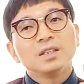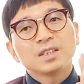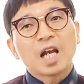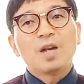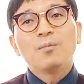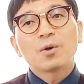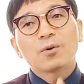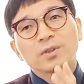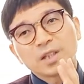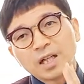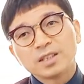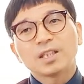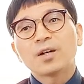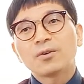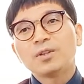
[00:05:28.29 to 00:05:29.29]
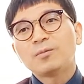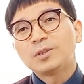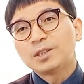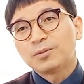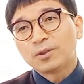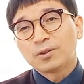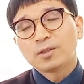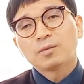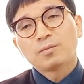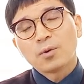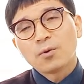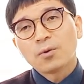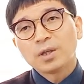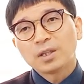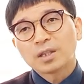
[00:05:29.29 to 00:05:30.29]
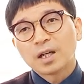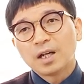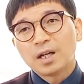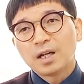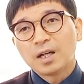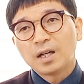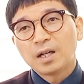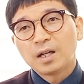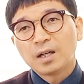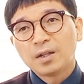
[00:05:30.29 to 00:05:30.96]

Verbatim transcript: 잘 먹고 잘 살고 있는 모습을 우리는 보고 있다.